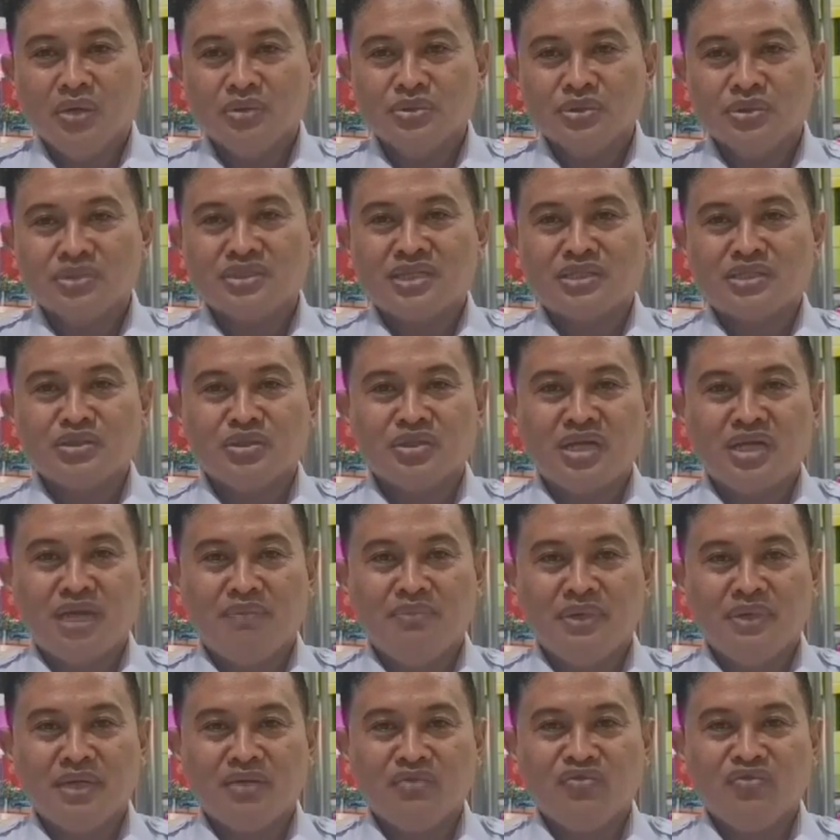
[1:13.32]
Untuk stasiun
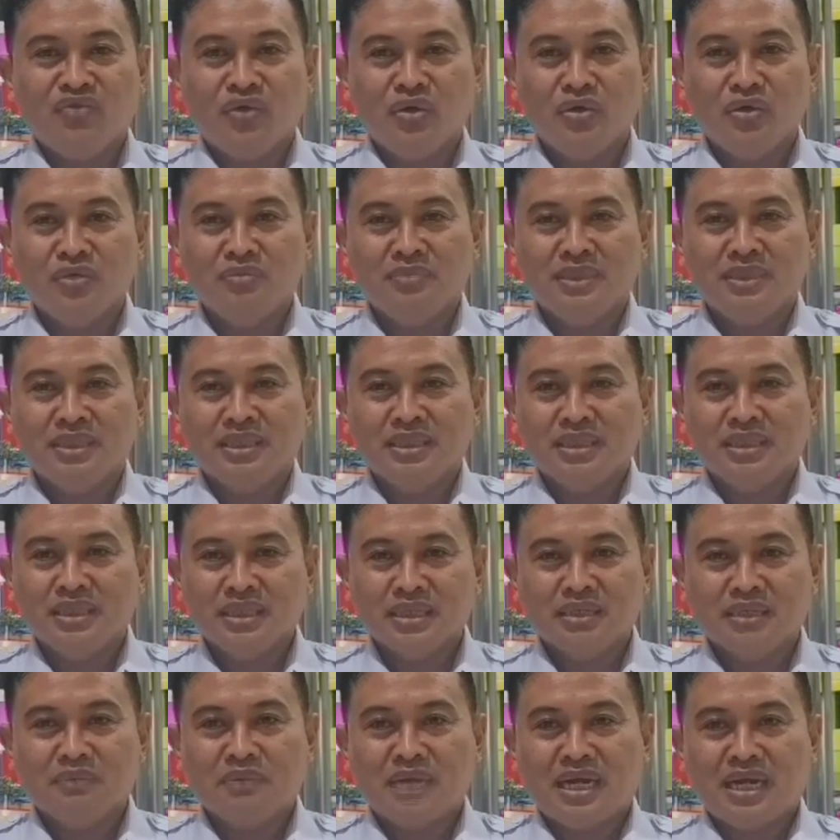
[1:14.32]
Gambir, volume
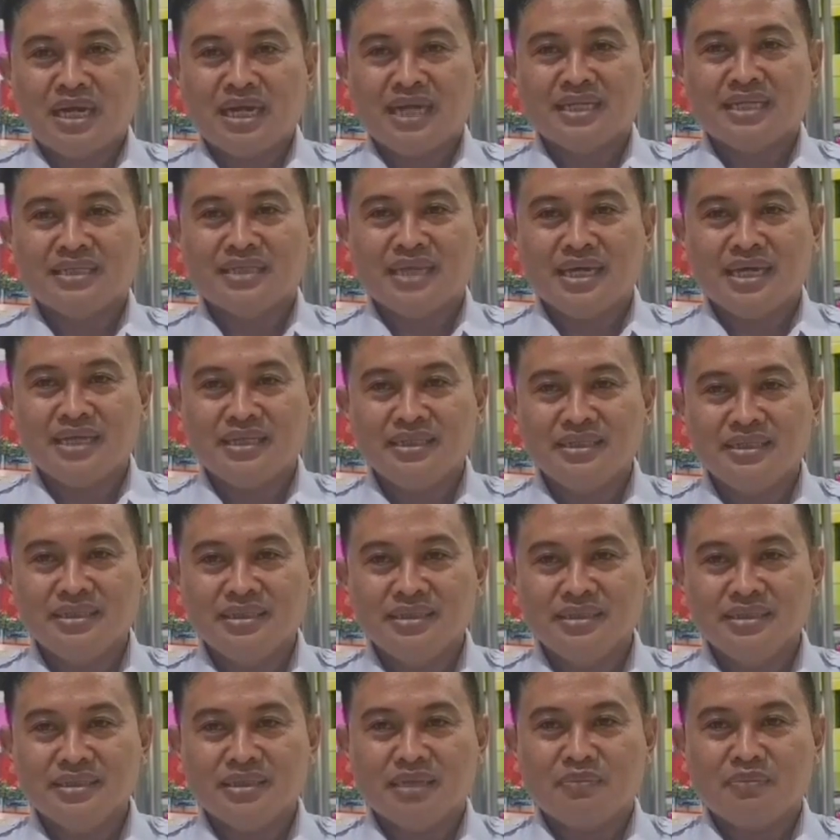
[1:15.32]
keberangkatan
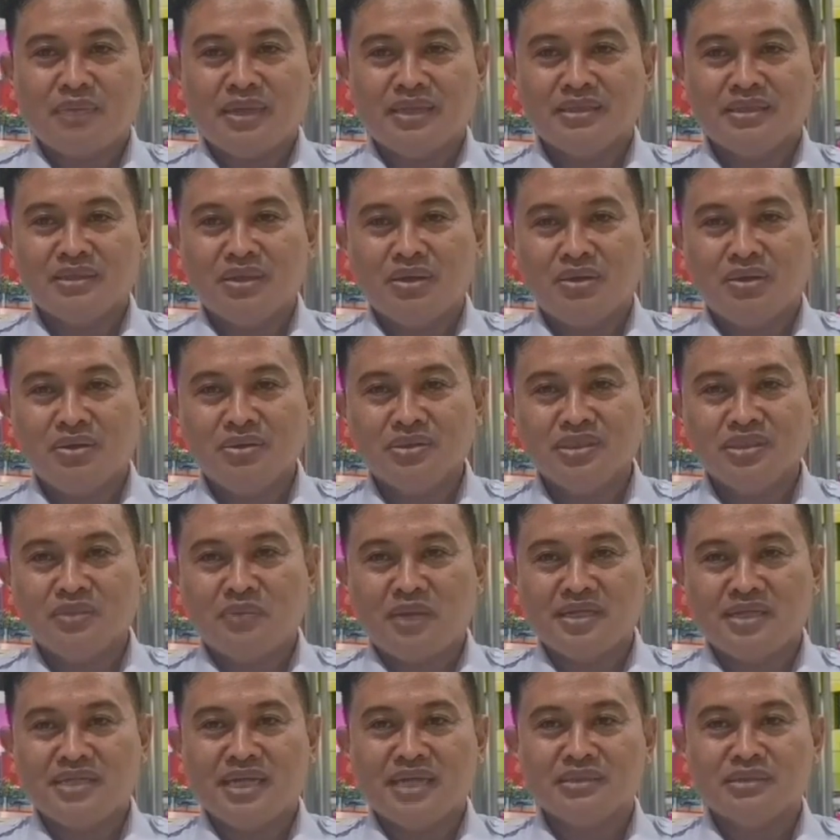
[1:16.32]
terpantau
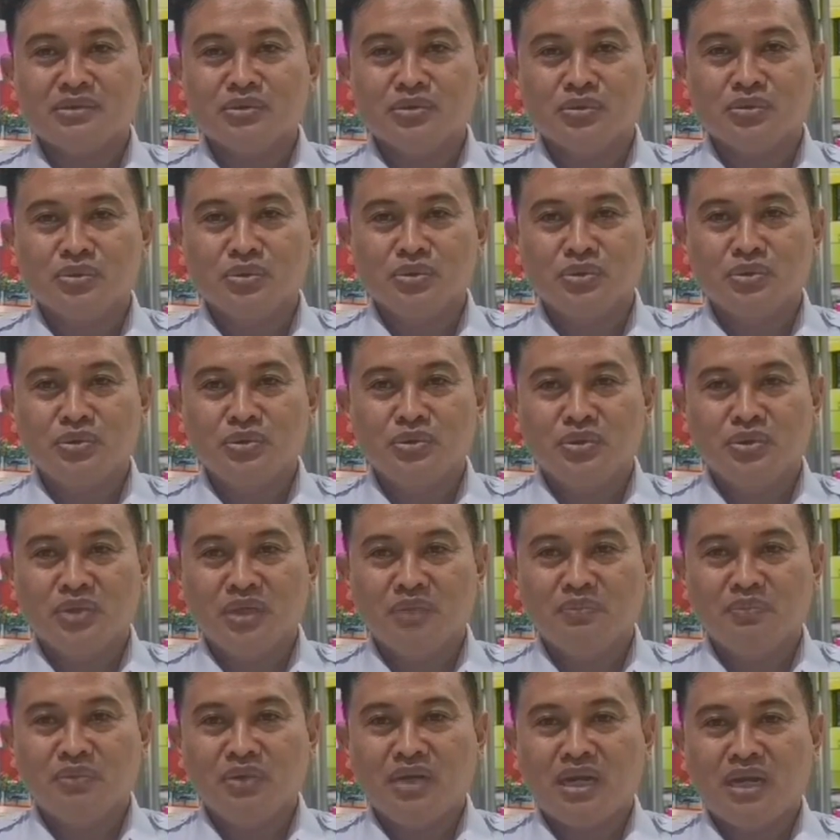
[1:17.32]
sebanyak
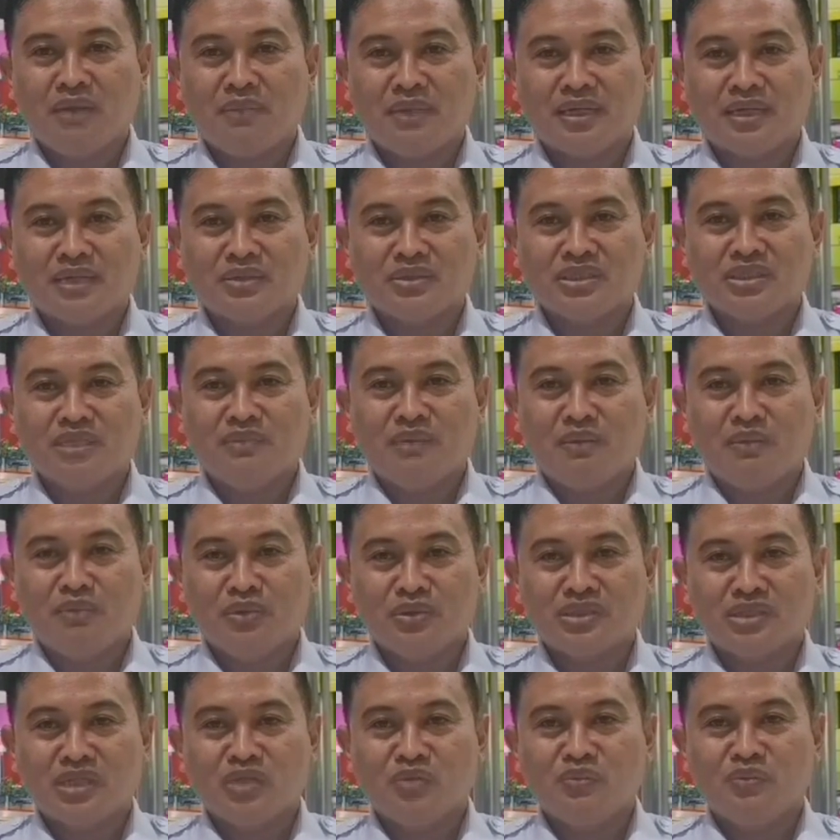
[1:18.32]
7.851
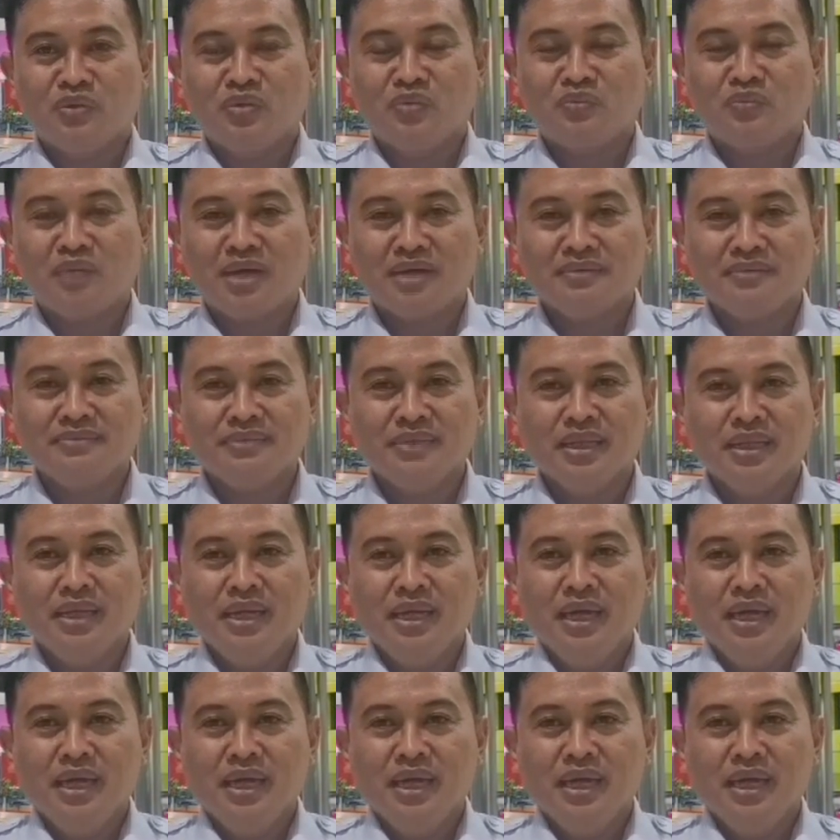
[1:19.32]
penumpang